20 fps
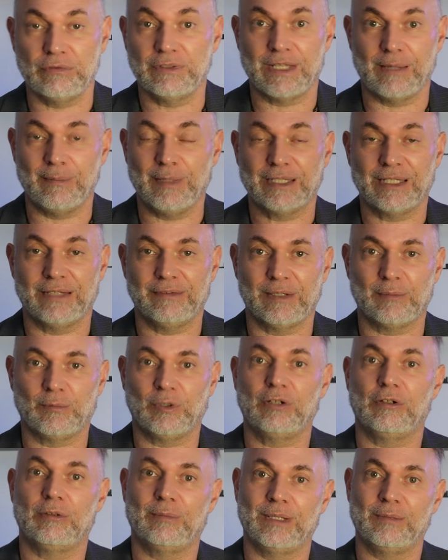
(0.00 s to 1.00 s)
une tablette avec
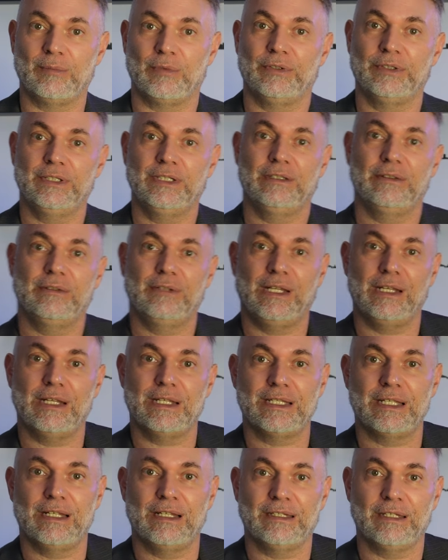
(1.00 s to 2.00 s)
moi, on m'a demandé de la
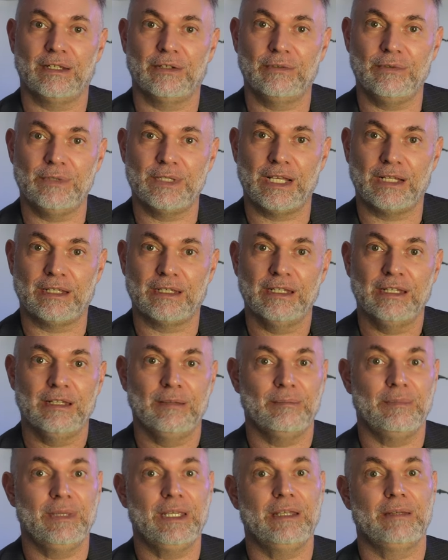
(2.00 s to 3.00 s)
laisser à l'intérieur du sac.
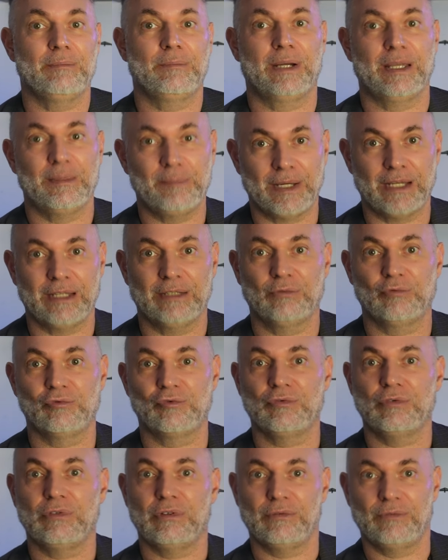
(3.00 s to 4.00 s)
Mais préparez
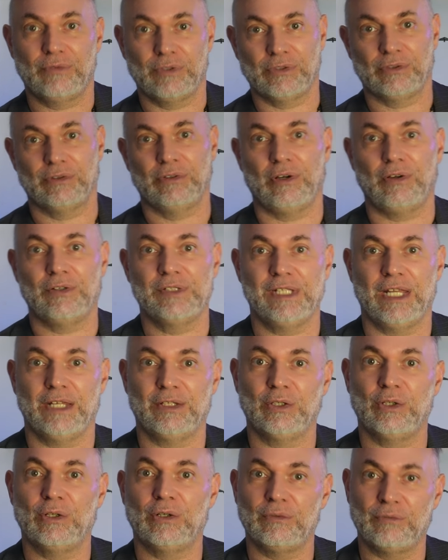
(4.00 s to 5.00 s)
toujours votre
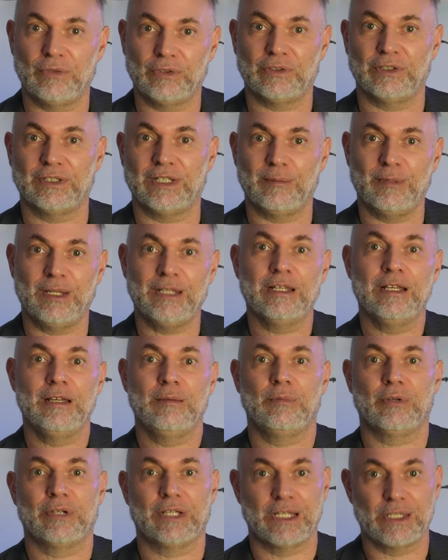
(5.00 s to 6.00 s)
ordinateur ou votre tablette
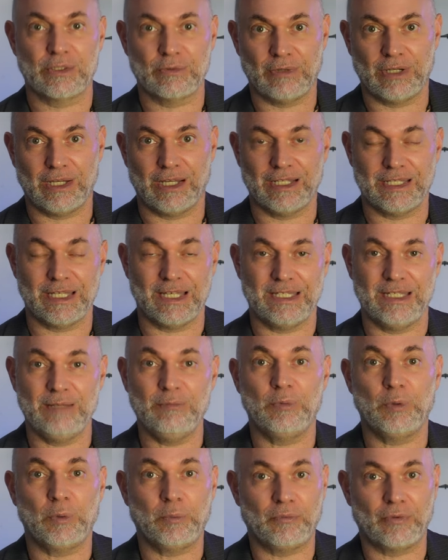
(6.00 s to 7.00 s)
pour qu'elle soit
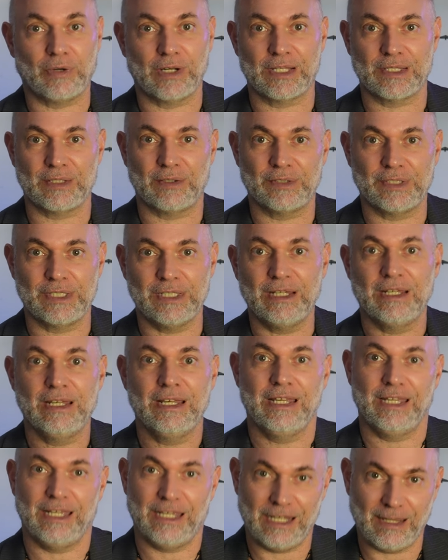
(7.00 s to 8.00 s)
accessible pour pouvoir la sortir
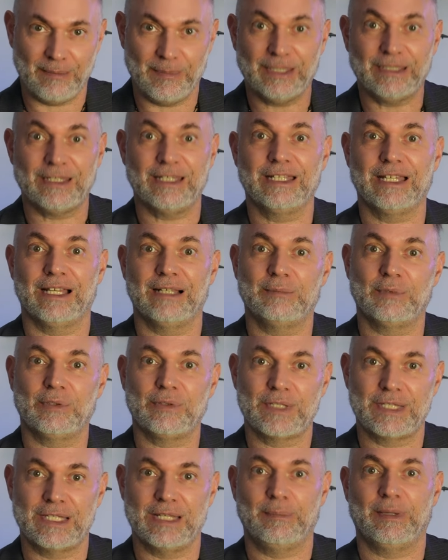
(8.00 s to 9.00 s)
et la mettre
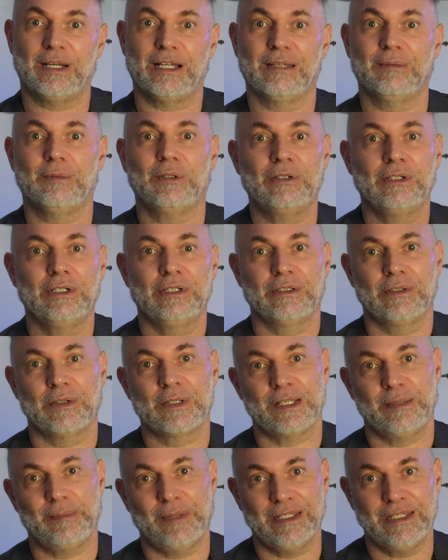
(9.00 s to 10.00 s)
également séparément
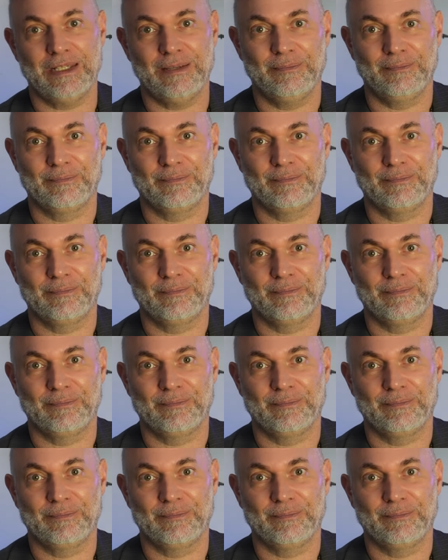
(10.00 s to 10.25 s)
dans un panier